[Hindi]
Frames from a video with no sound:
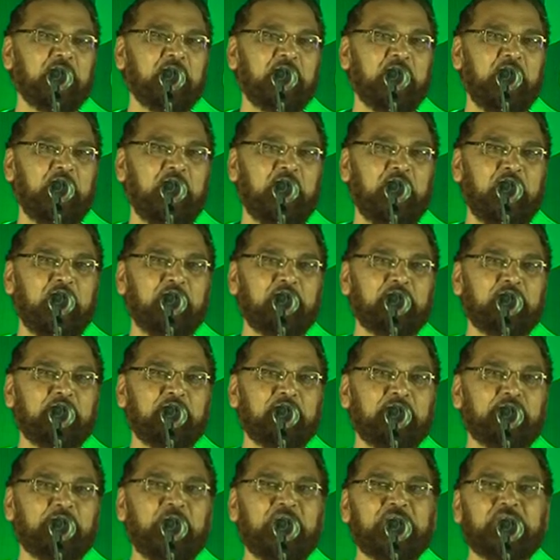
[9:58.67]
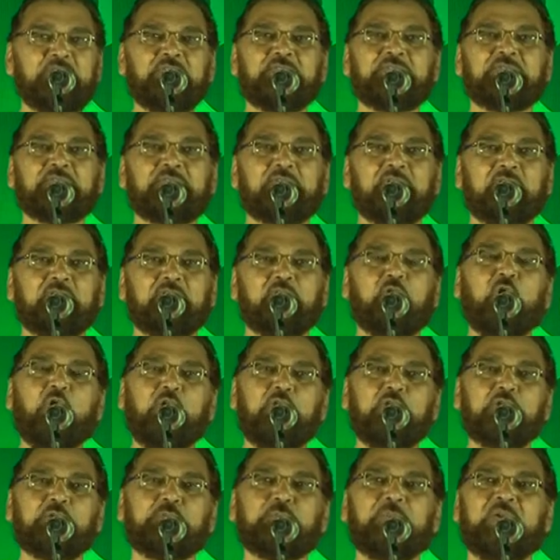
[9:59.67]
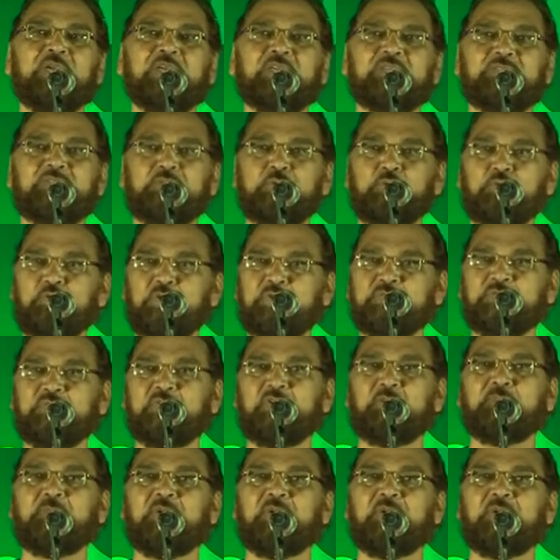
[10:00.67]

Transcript: कि मैं जिस कॉलेज में किसी यूनिवर्सिटी